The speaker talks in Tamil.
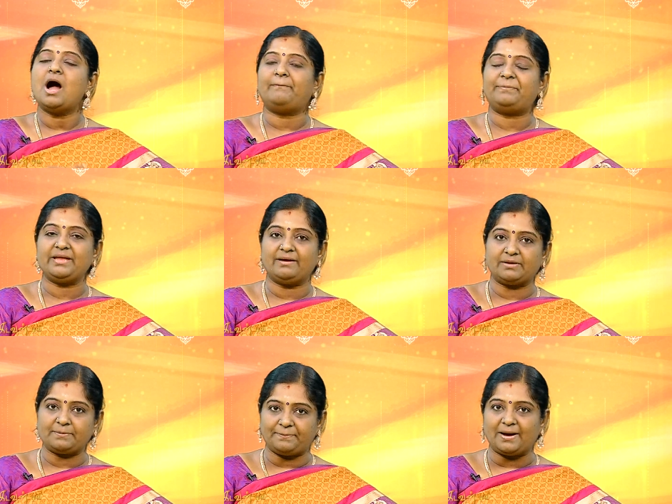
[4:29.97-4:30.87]
அப்படி
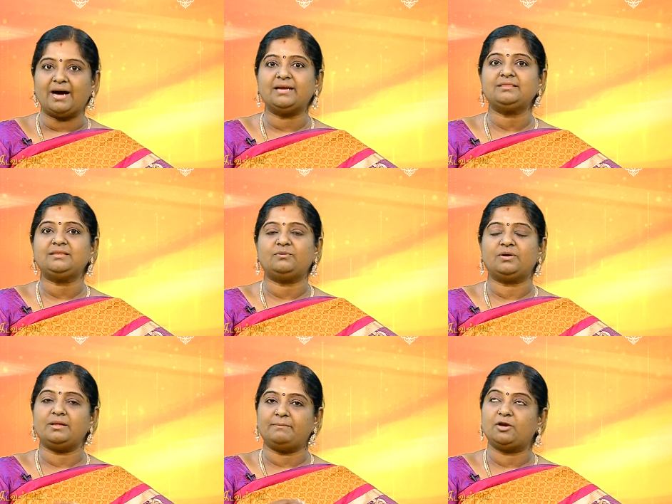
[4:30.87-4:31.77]
அவரை பார்த்த
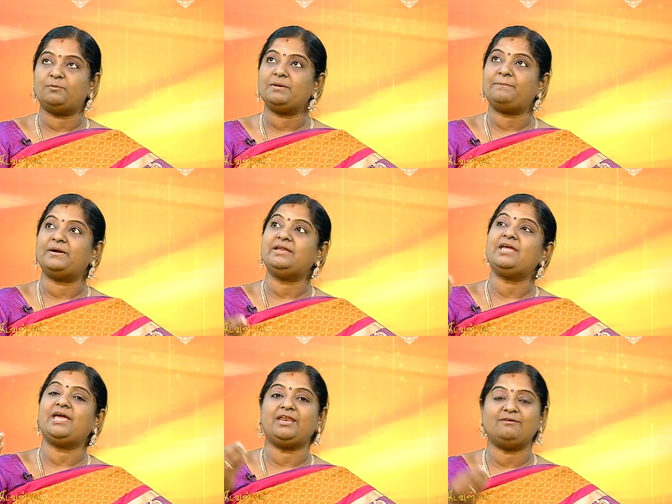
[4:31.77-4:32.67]
உடனே மறுபடியும்
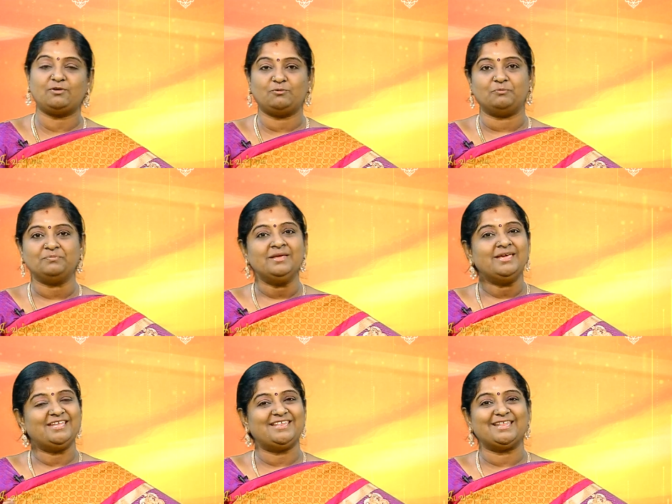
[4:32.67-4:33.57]
படியேறி வருவோம்
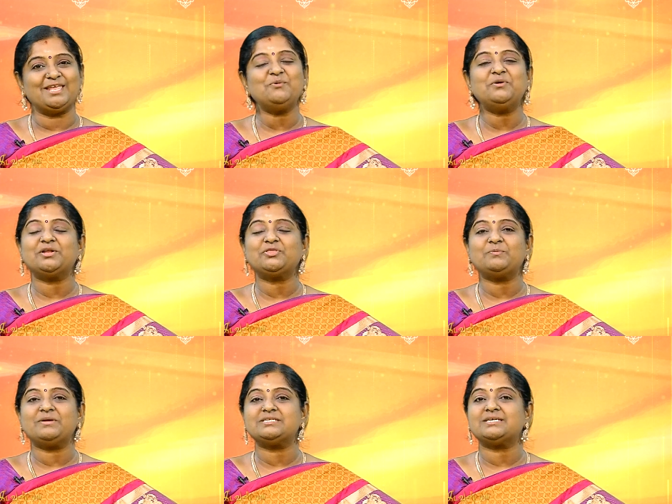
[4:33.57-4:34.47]
இது எதை
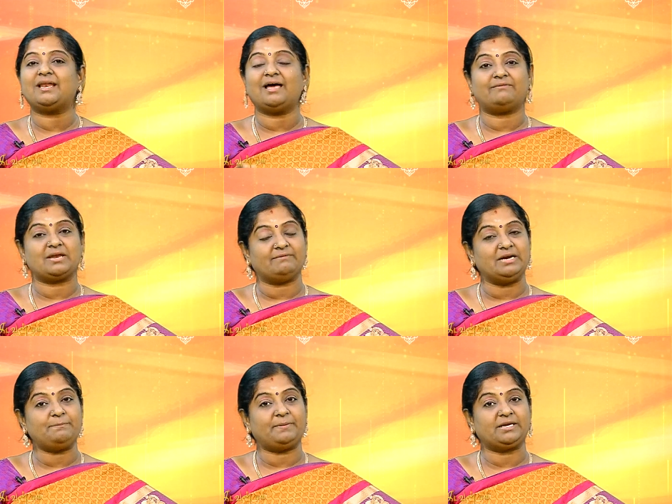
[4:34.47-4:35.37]
உணர்த்தும் என்றால் அவரை
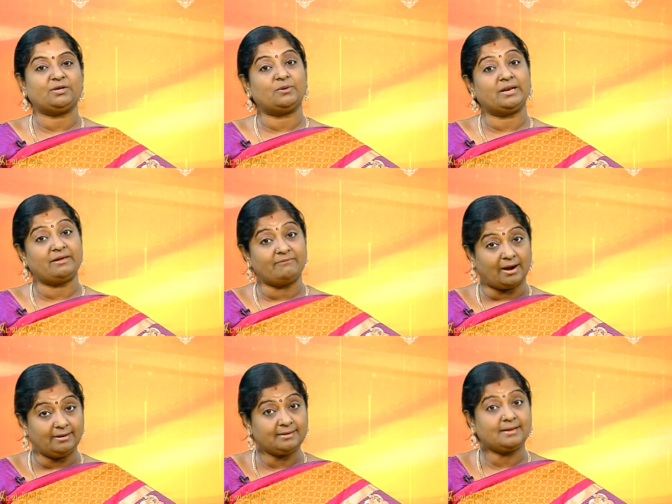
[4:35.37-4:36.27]
வழிபட்டவுடனே
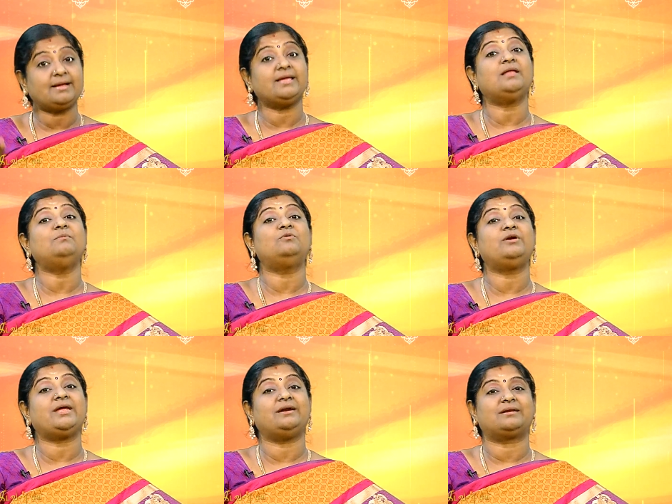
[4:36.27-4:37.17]
வாழ்க்கையில்
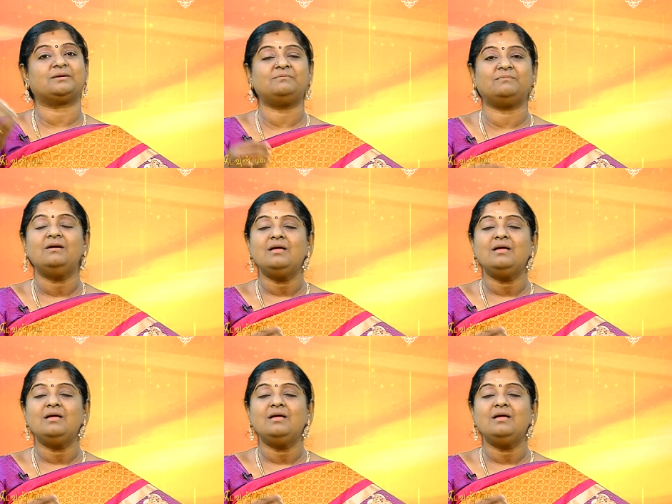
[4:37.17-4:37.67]
முன்னேற்றம்